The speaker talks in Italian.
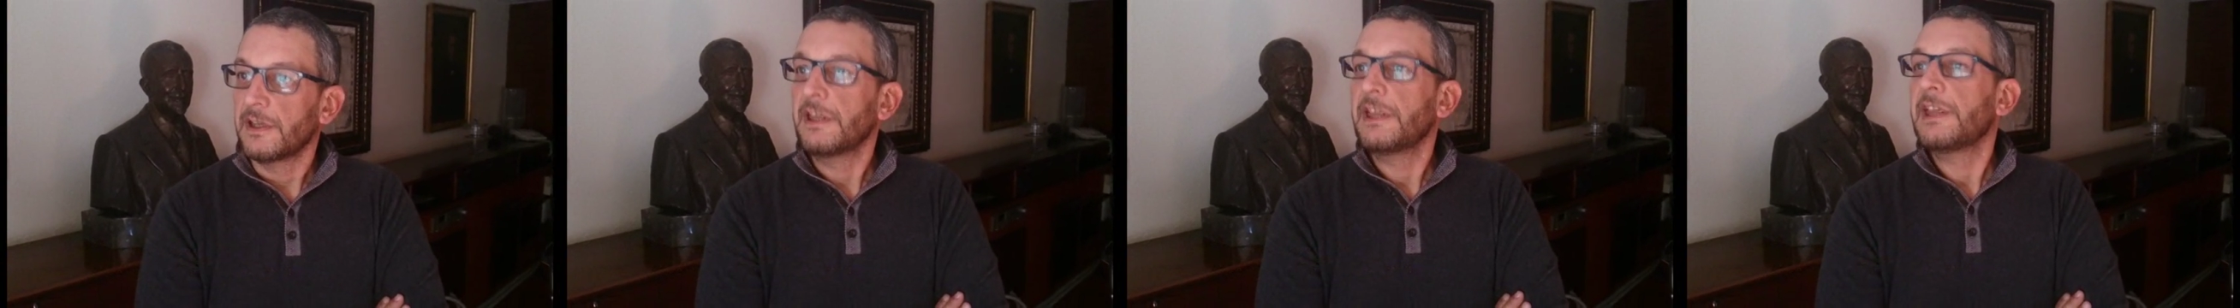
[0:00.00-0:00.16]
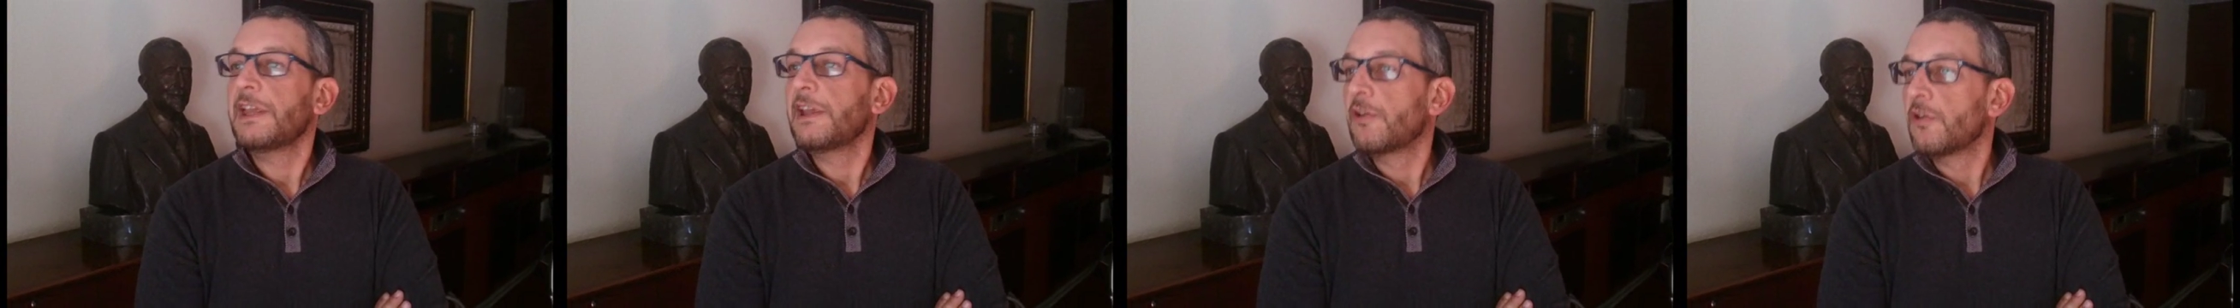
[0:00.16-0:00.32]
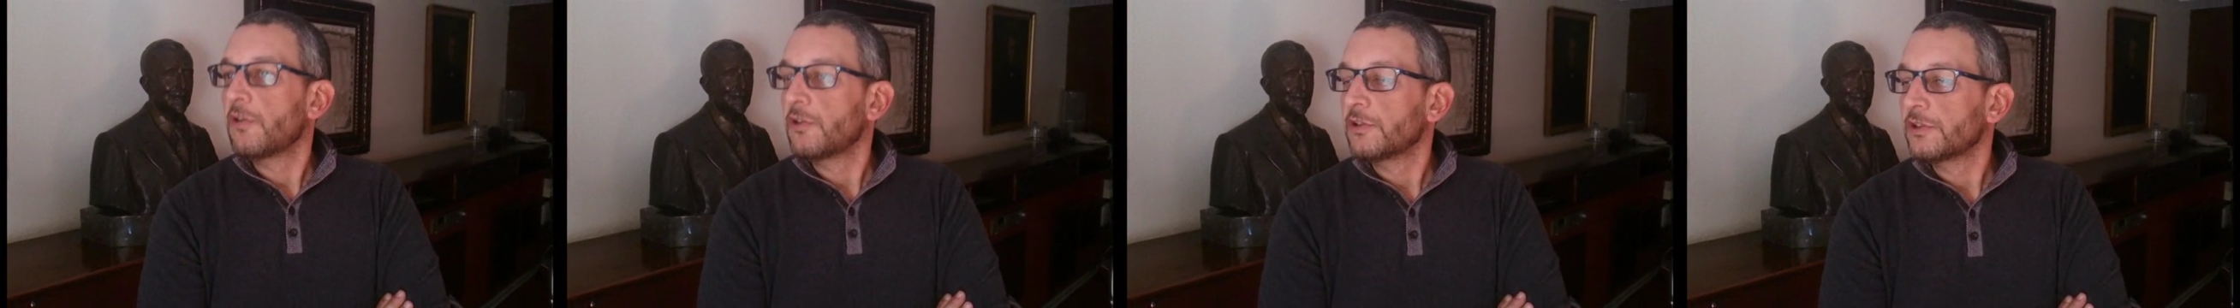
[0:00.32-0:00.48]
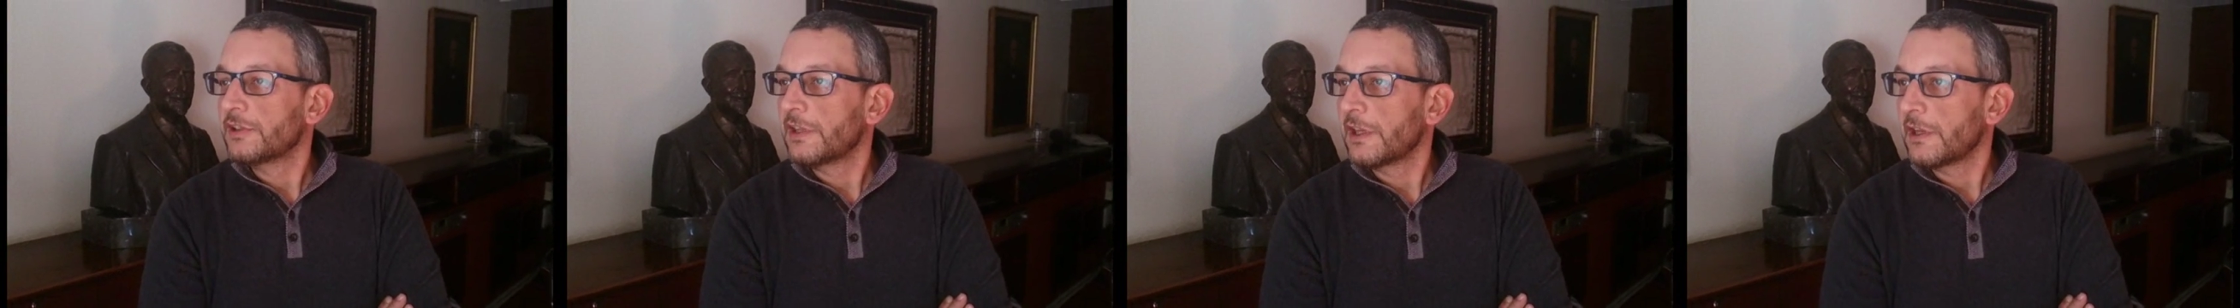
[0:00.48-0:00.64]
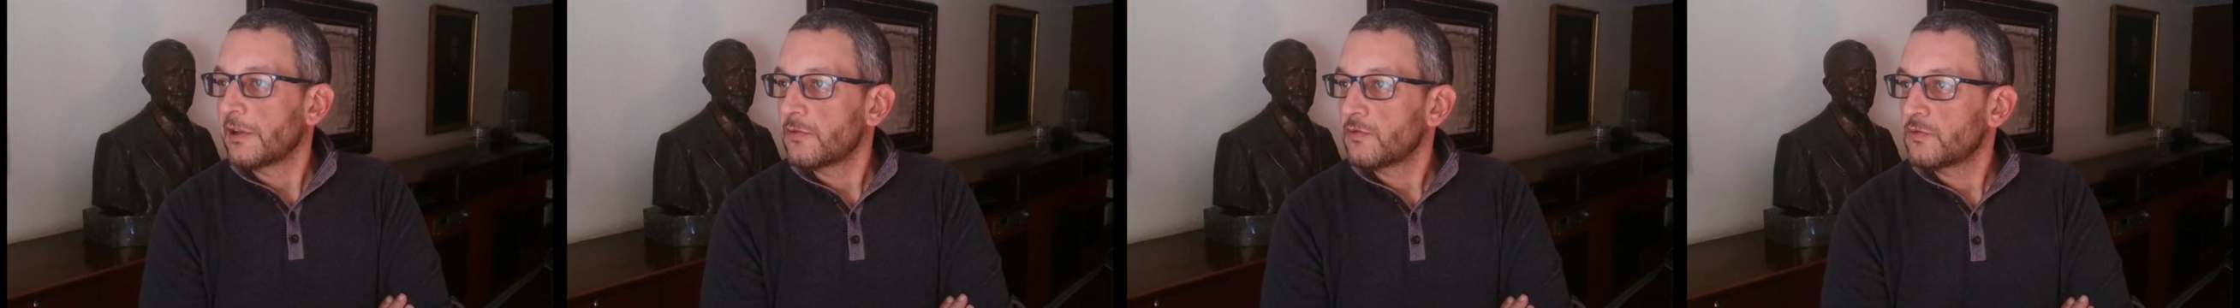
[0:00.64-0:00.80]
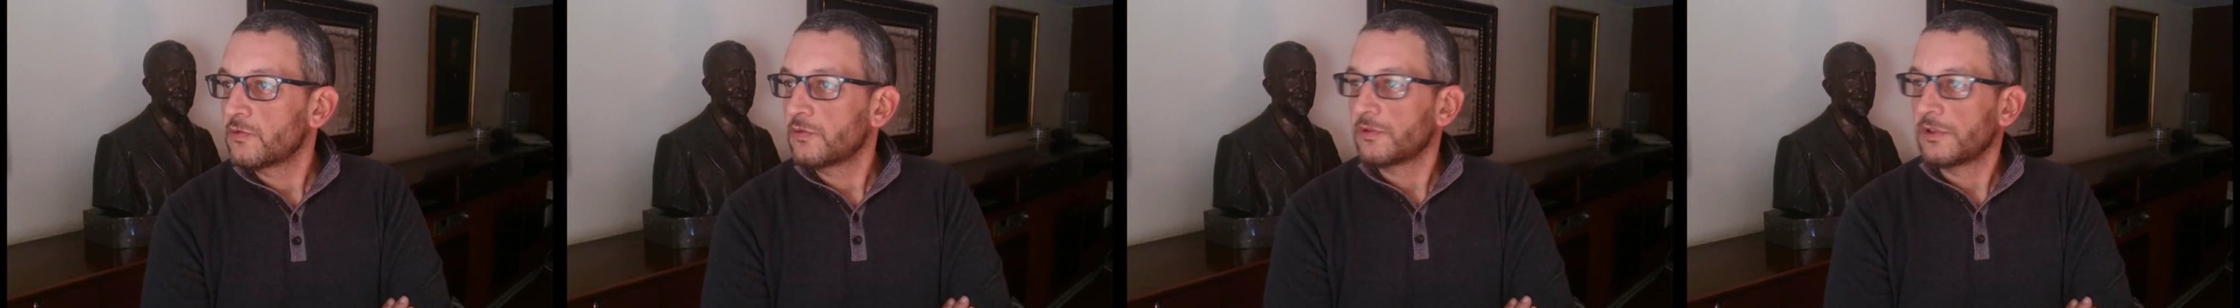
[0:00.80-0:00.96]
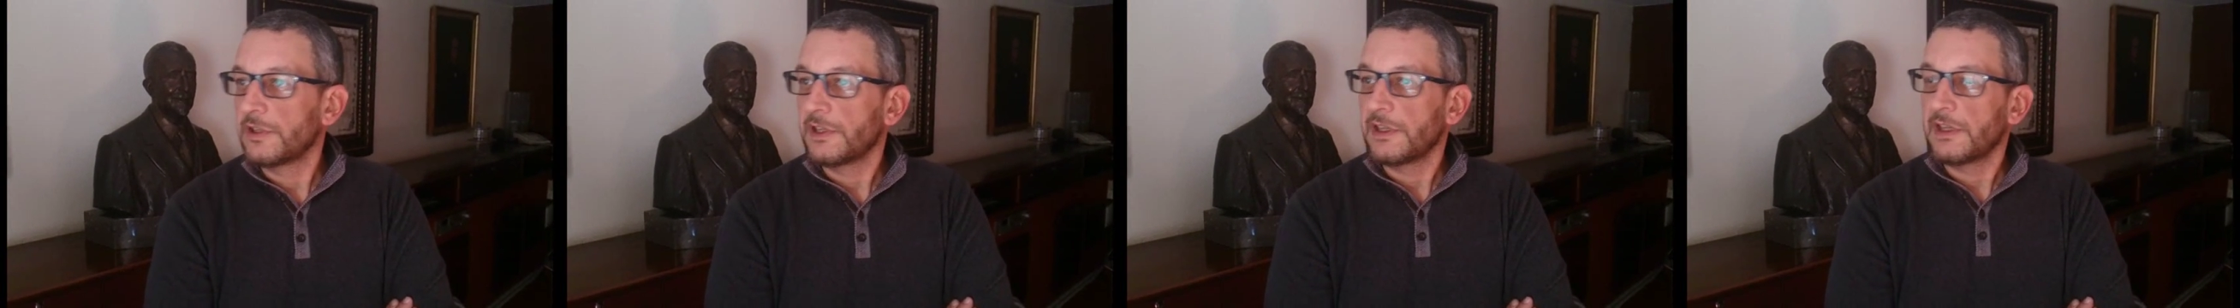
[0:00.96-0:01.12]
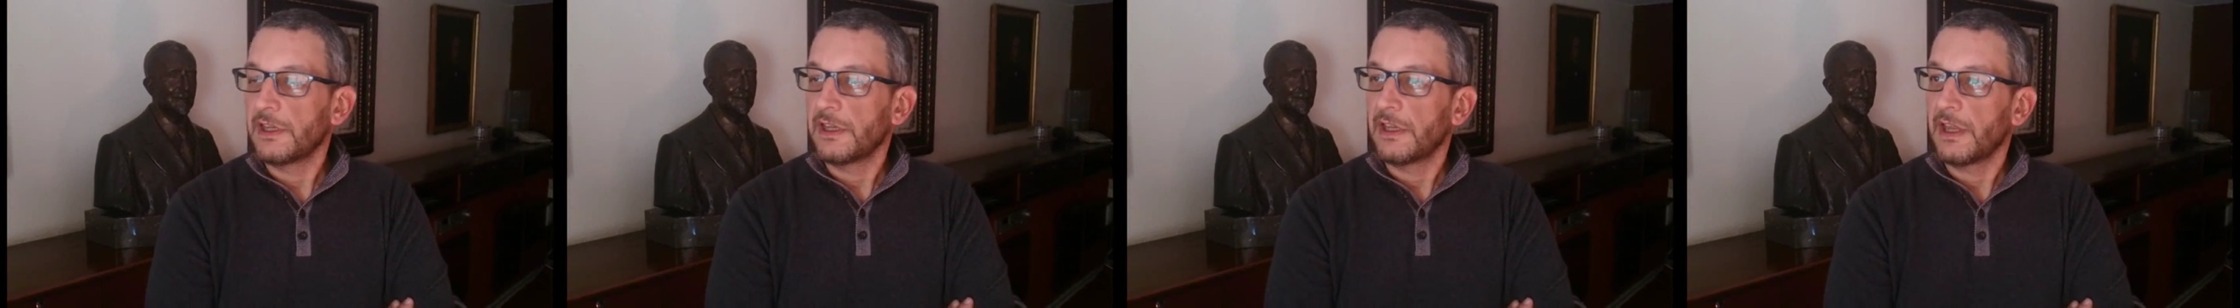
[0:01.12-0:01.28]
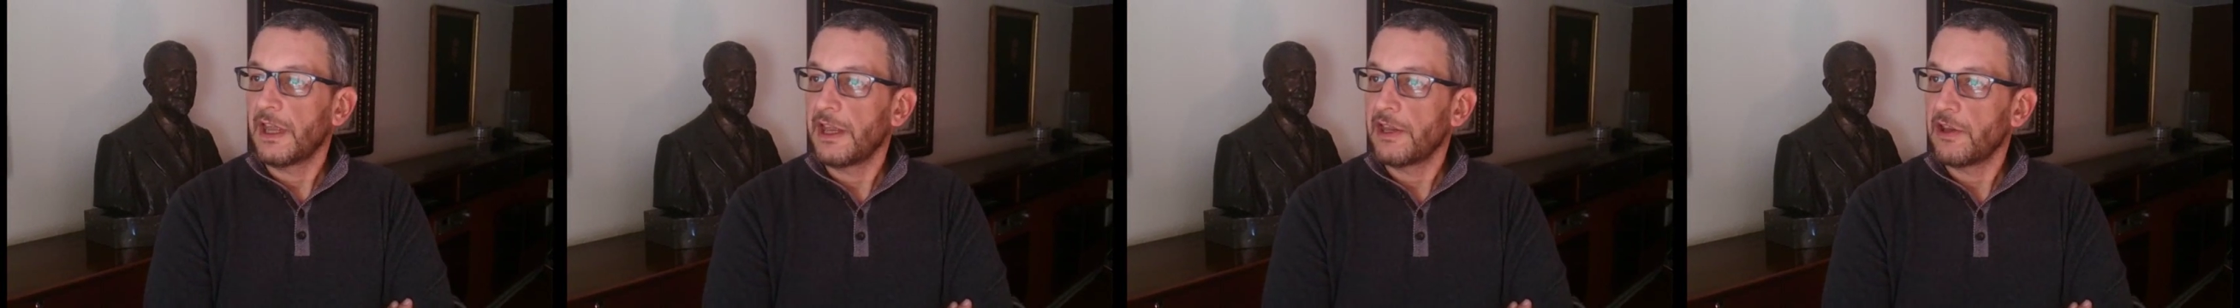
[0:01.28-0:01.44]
i contenuti e